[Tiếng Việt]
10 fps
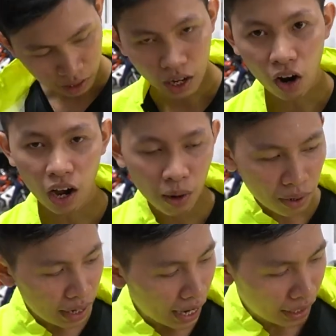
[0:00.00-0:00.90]
Rồi ở
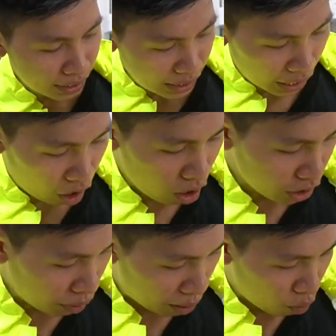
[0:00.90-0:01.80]
bên đây sẽ có
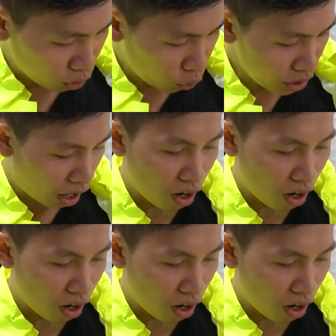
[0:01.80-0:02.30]
cho bạn một túi